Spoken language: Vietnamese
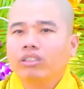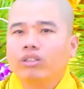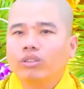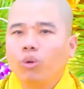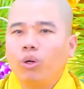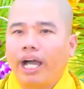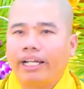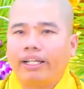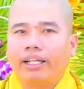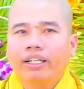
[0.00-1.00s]
Rồi nó được tu
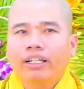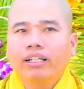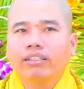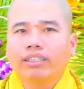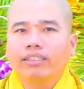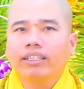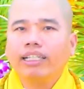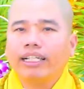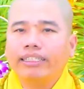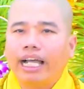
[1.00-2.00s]
hành nè. Được những đứa
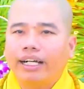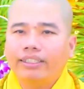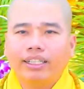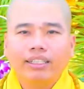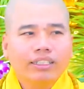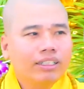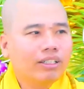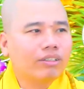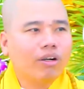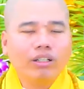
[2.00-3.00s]
nhắc nhở nè.
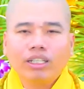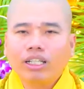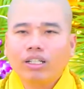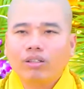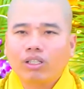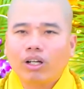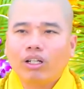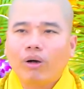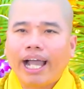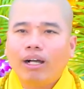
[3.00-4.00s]
Rồi tối những đứa còn
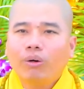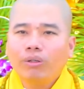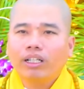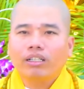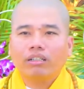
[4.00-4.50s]
cho nó ăn uống nè.